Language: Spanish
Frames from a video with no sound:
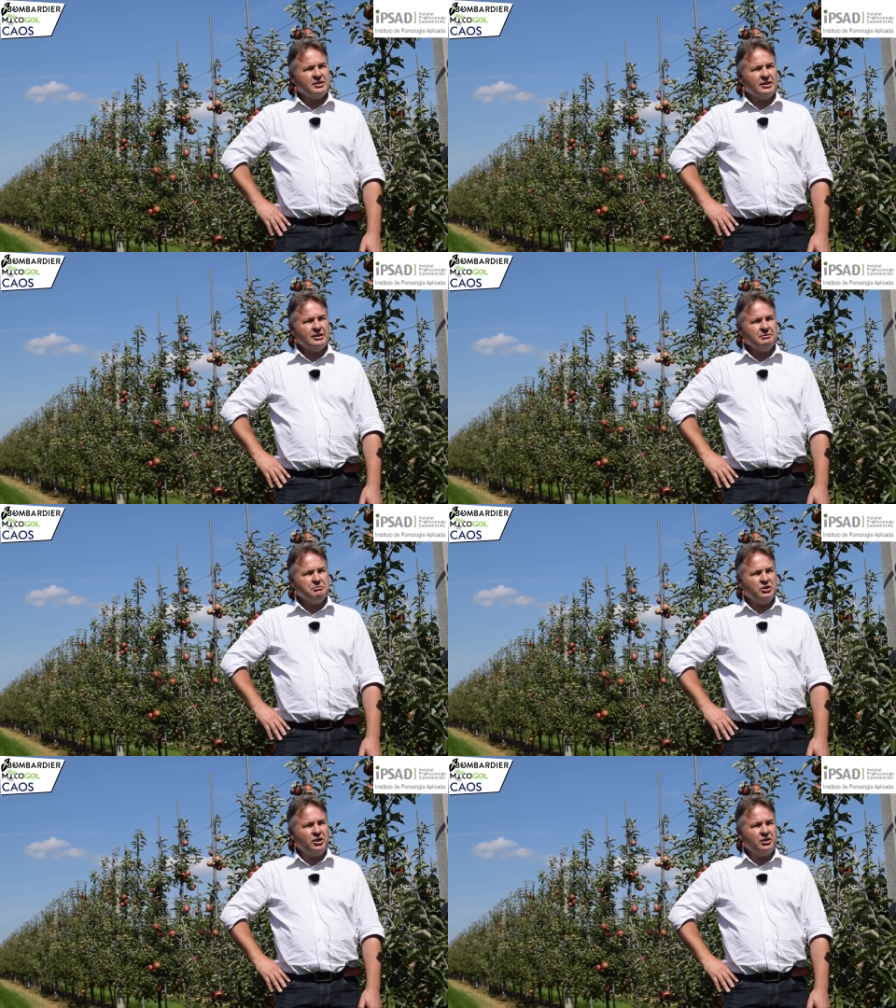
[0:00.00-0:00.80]
Así
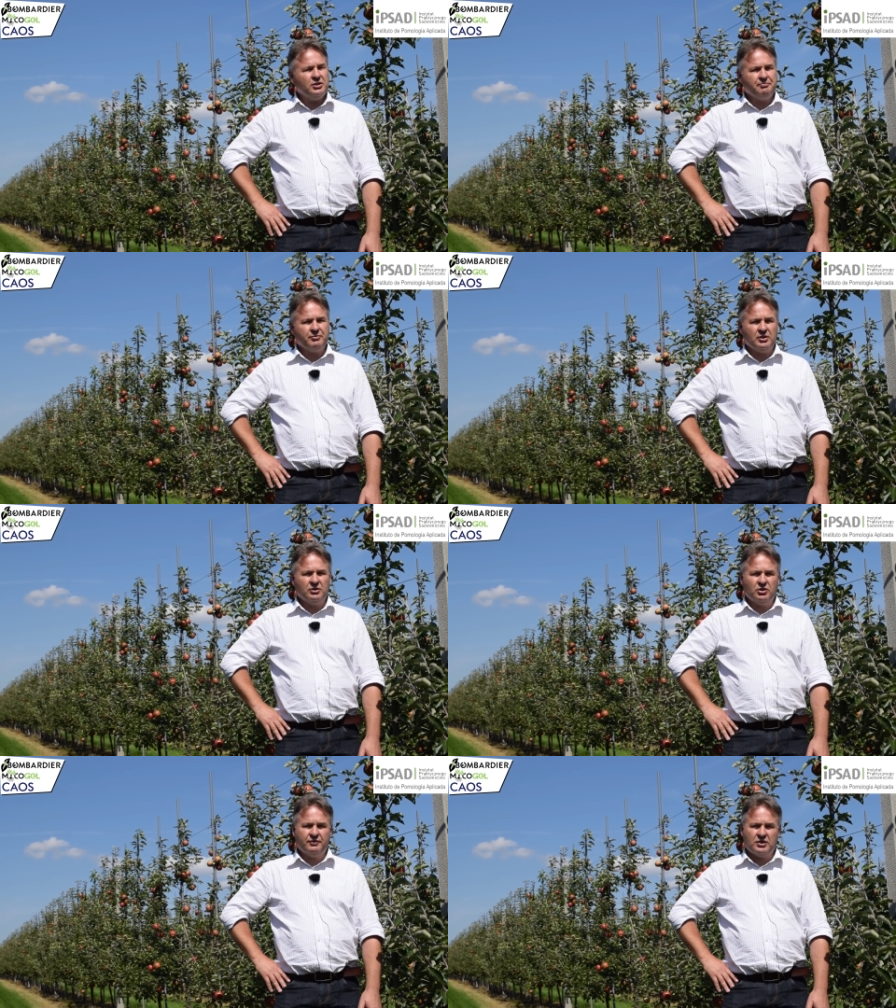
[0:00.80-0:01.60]
que al principio
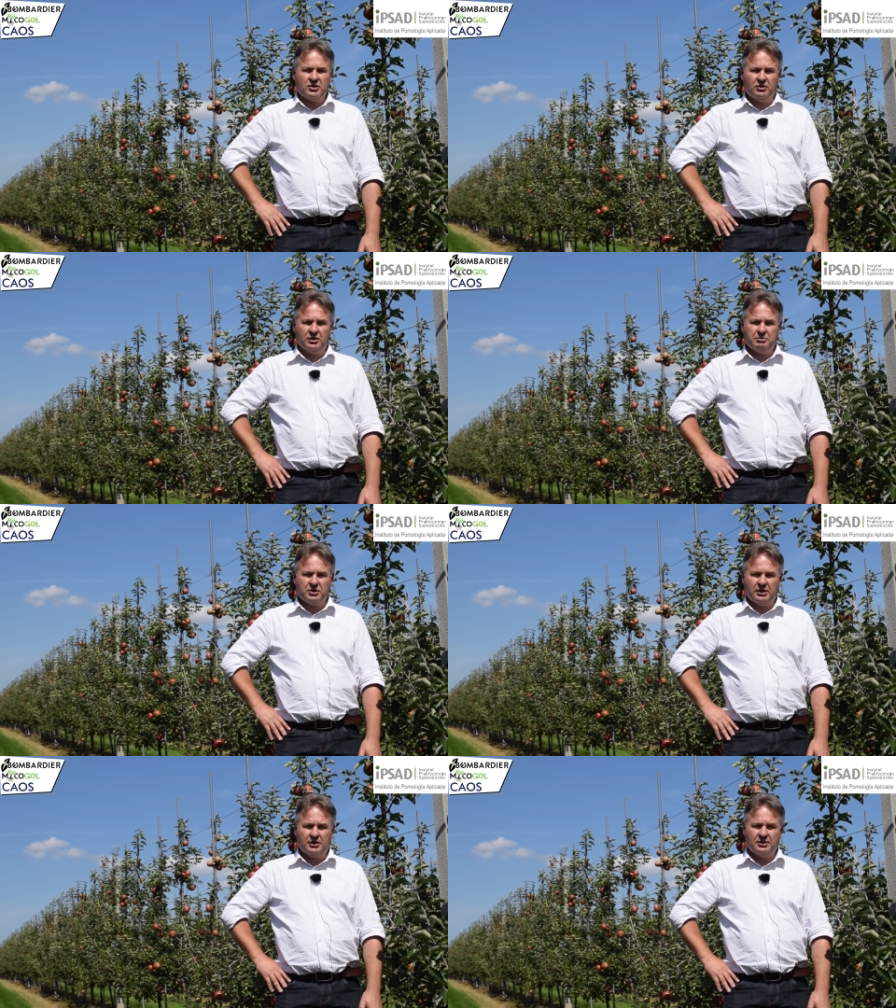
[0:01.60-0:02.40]
solo se
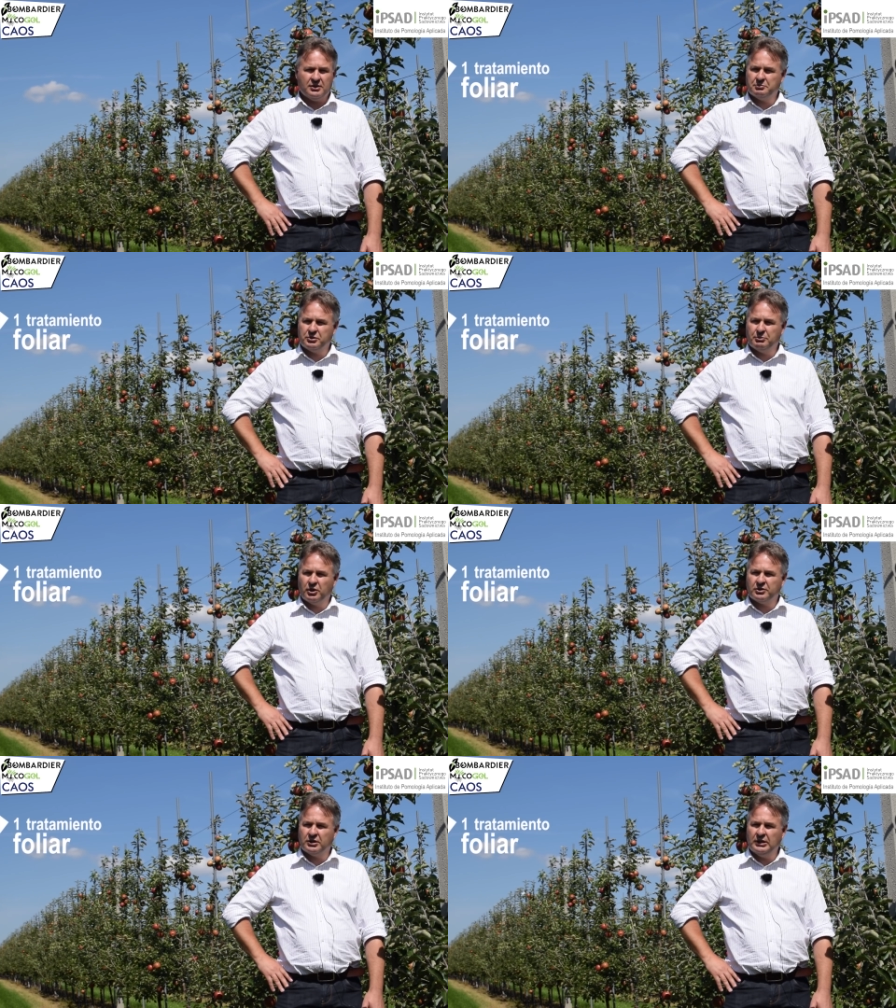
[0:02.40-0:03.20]
hizo un tratamiento
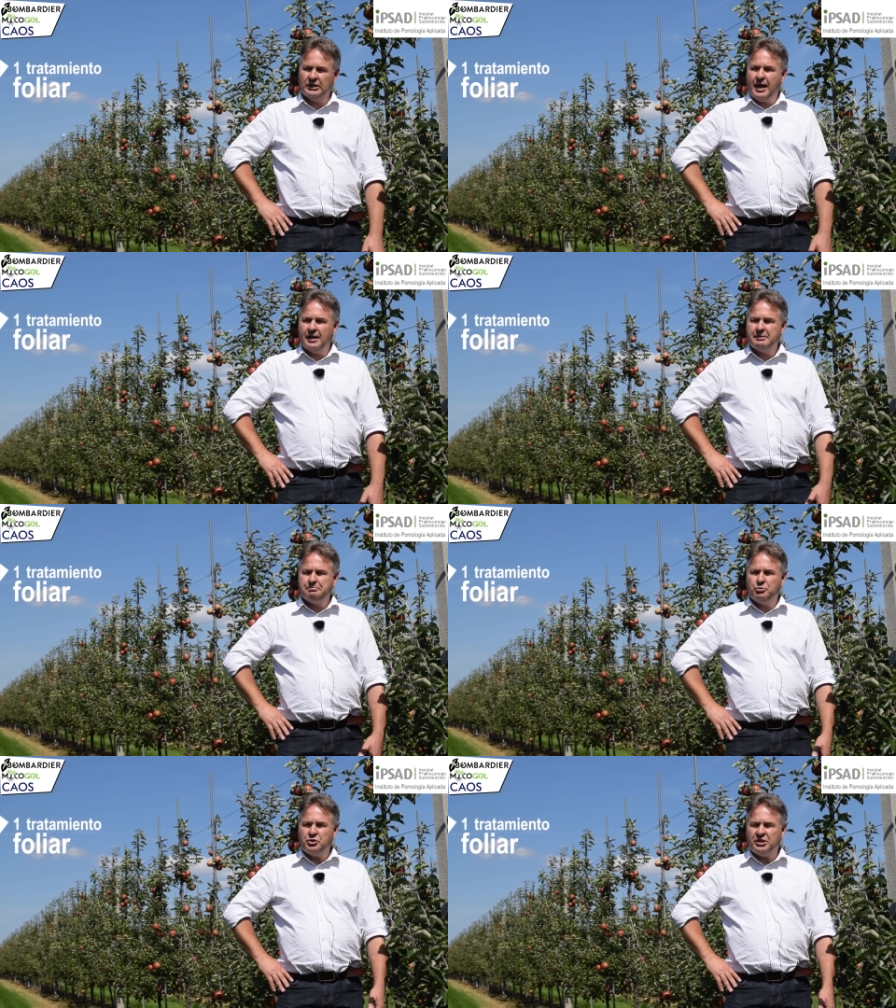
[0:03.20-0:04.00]
foliar y se
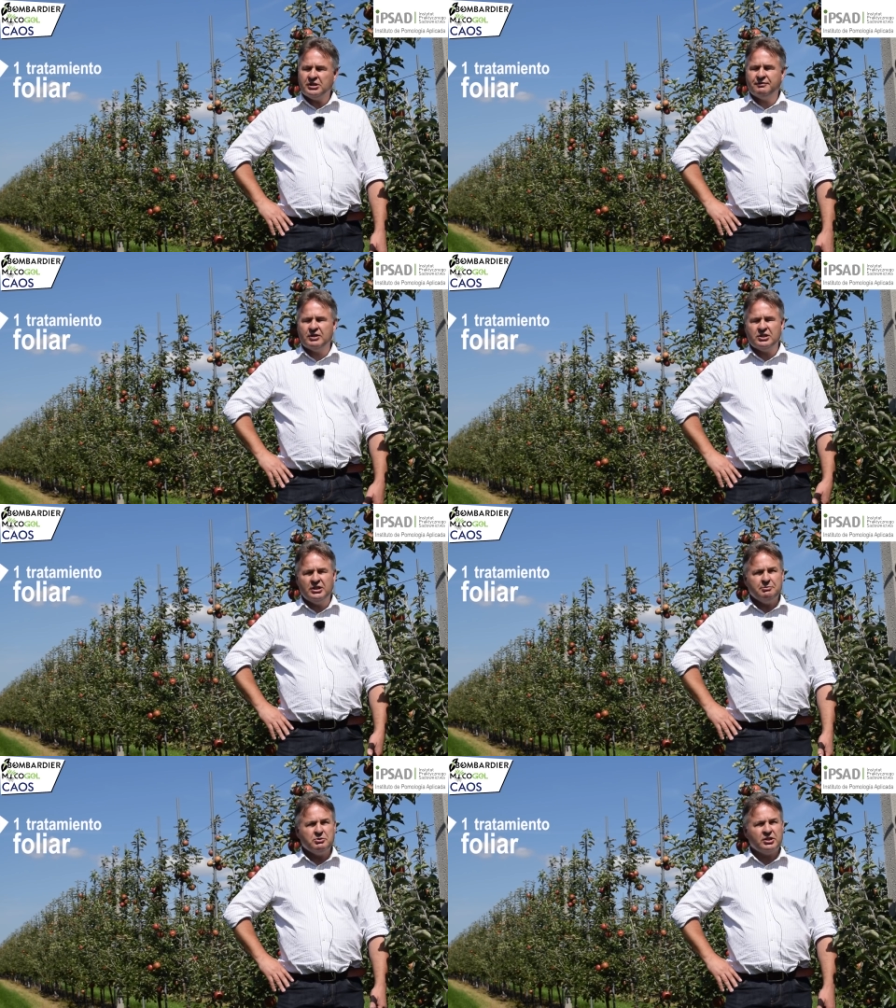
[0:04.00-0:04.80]
transfirió el ensayo
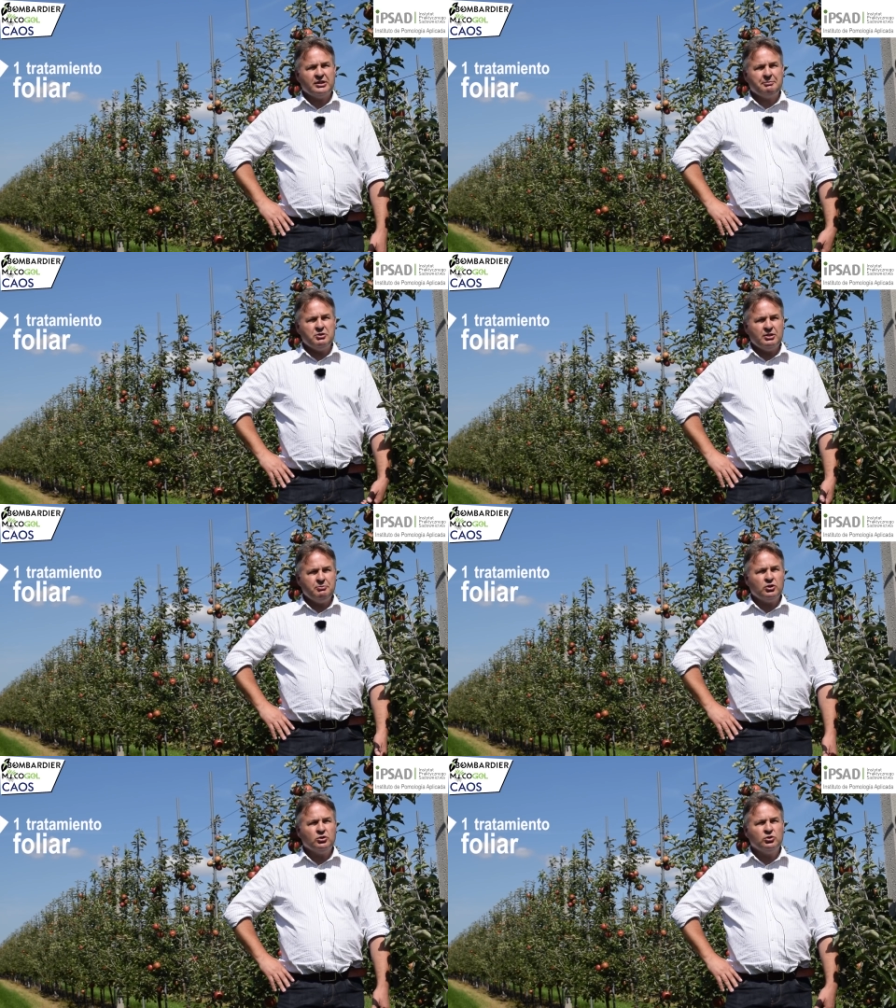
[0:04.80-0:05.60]
a otro lugar,
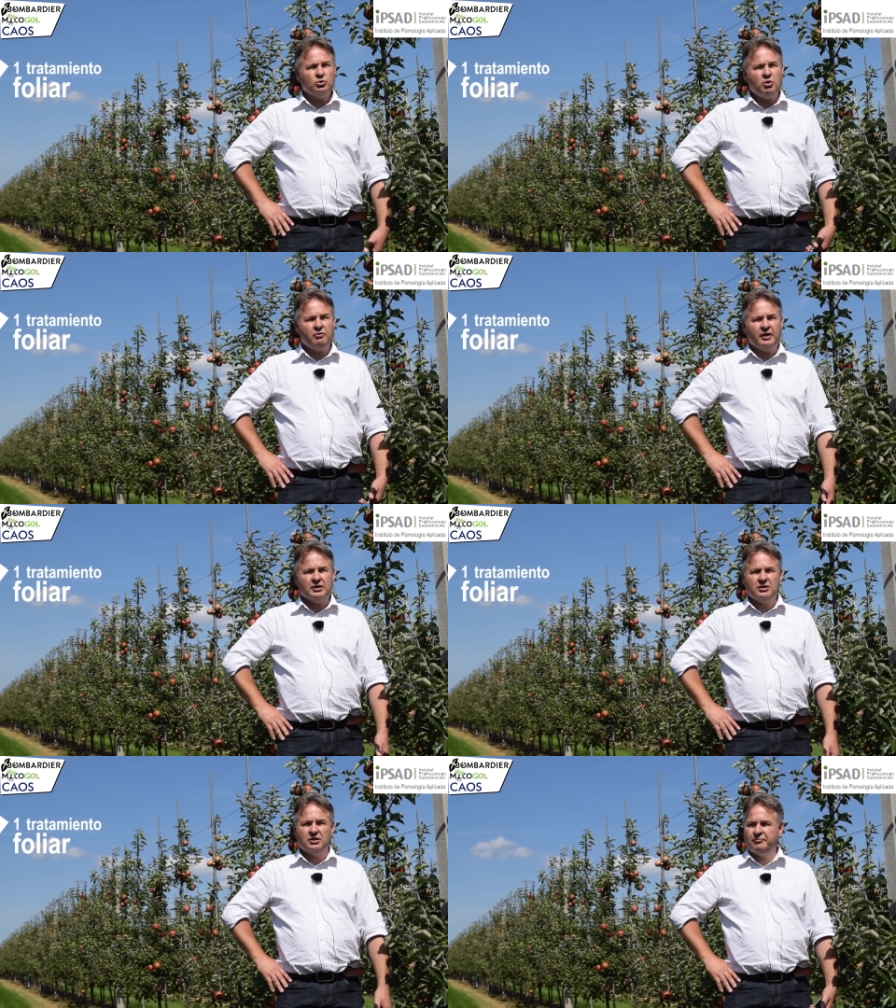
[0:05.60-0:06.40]
menos dañado por
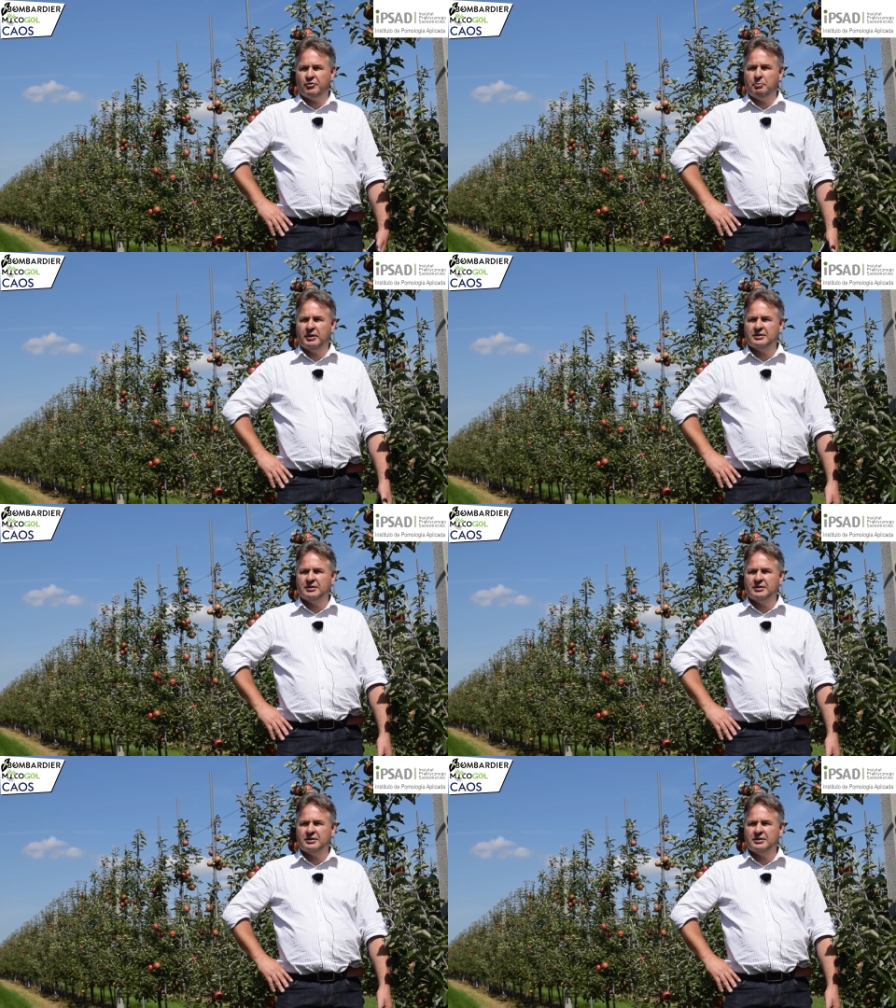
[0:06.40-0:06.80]
las heladas,